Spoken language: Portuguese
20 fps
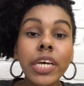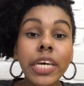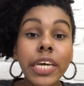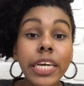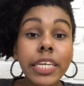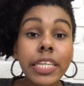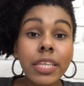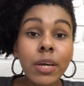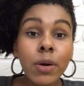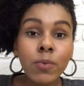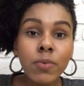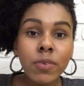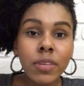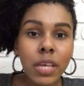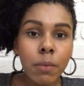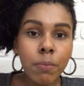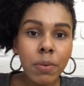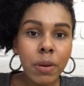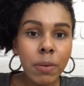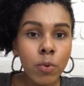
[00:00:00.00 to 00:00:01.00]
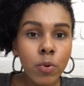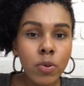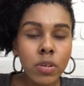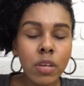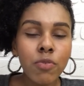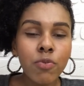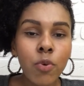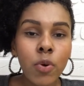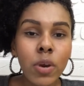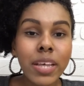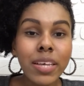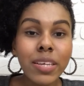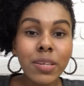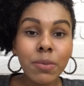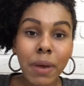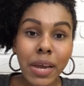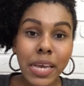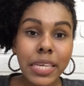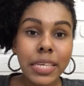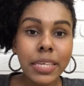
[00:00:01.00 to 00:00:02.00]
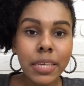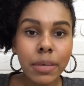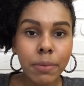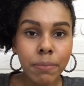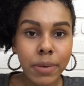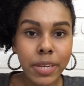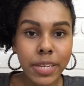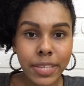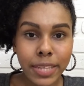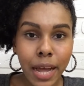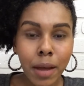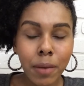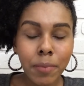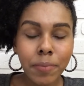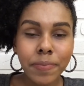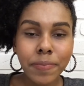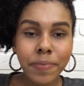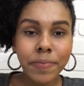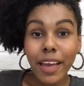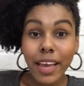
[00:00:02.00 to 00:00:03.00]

Então sempre busque folhas mais simples, tá?